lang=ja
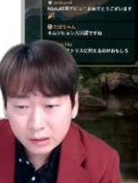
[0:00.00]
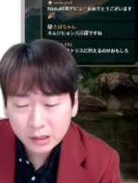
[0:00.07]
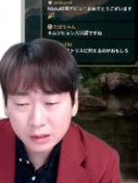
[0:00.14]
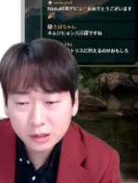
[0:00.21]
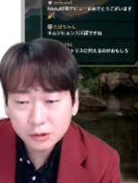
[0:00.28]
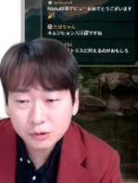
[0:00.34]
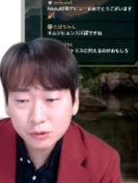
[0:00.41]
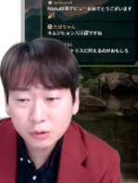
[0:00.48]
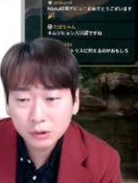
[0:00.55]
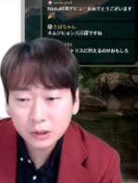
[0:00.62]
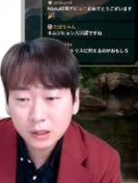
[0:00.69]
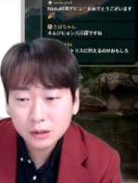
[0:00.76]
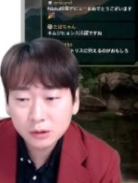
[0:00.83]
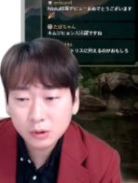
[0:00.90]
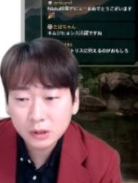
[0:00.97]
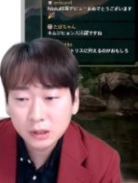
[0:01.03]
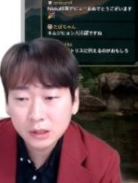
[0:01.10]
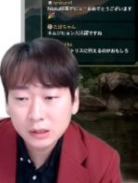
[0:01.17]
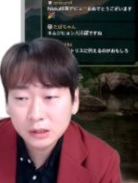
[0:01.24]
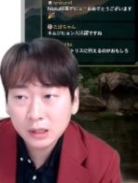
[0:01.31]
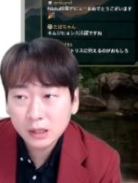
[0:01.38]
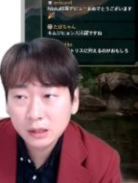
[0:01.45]
で、NiziUの誕生は
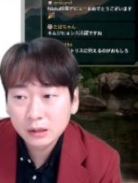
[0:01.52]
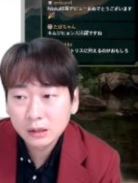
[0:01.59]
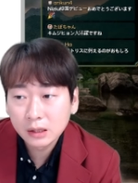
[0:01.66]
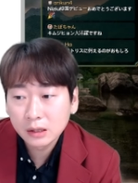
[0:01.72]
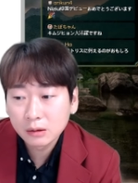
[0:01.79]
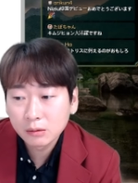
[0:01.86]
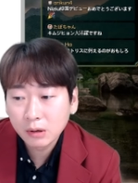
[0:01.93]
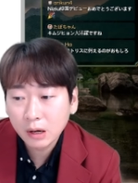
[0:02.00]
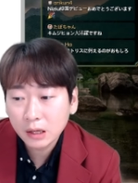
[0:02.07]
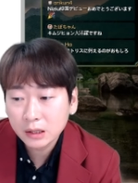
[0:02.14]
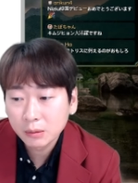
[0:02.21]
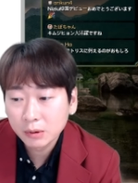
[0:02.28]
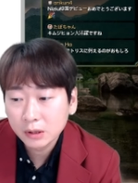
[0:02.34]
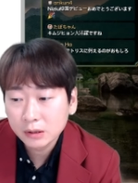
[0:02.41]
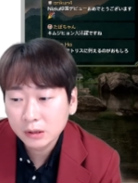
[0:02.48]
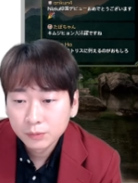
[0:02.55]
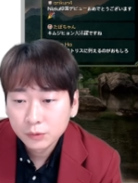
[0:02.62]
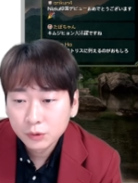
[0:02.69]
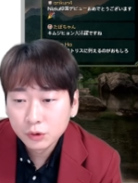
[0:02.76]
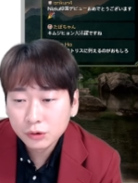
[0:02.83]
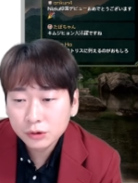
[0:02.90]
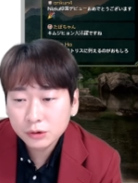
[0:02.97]
2000年の頭ですね。
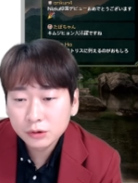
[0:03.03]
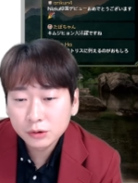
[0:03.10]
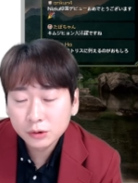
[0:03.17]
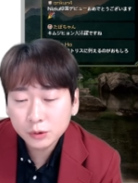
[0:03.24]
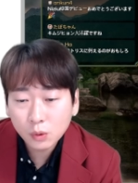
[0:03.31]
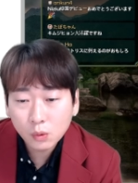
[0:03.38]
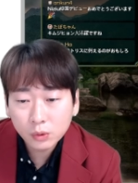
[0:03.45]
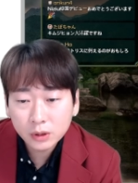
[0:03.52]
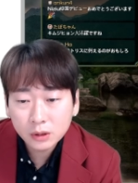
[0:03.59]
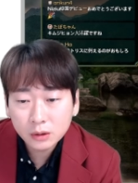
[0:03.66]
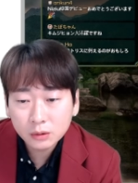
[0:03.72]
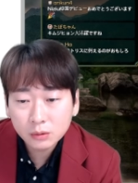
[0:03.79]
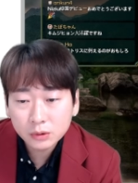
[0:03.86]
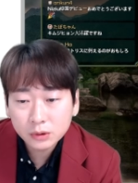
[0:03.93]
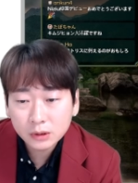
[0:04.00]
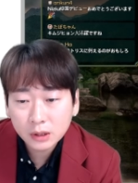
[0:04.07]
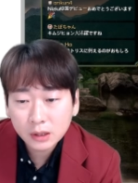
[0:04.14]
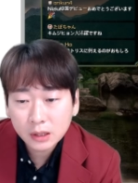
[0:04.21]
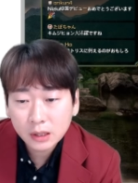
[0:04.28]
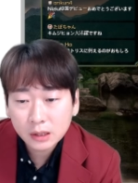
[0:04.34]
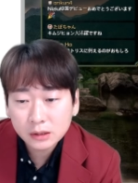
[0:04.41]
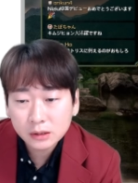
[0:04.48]
輸出商品として
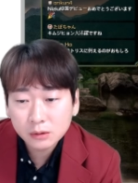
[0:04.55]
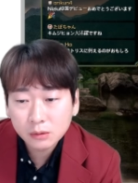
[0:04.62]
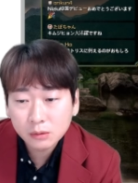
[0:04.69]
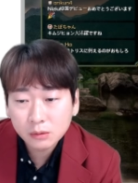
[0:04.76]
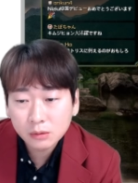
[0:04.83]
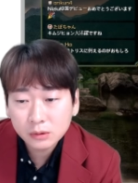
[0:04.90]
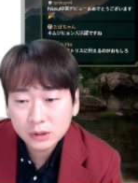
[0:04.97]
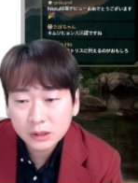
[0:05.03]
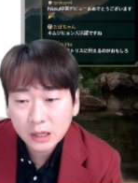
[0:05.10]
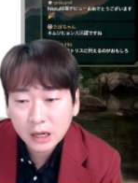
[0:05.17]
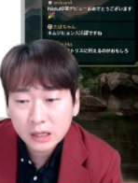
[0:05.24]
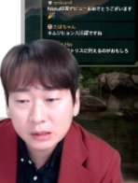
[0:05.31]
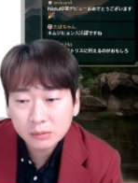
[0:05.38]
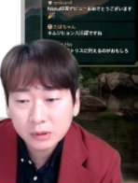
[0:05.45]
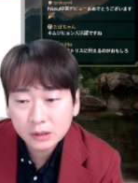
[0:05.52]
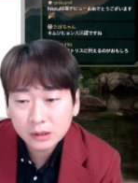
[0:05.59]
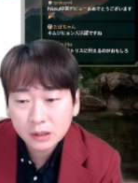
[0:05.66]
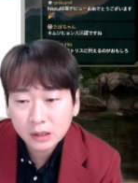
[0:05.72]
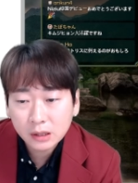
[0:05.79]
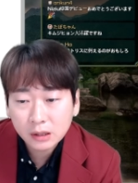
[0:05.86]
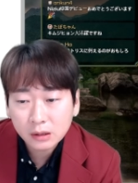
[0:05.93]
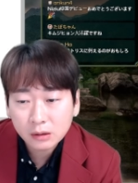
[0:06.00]
活動をし始め
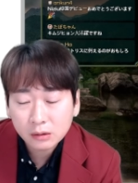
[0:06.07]
た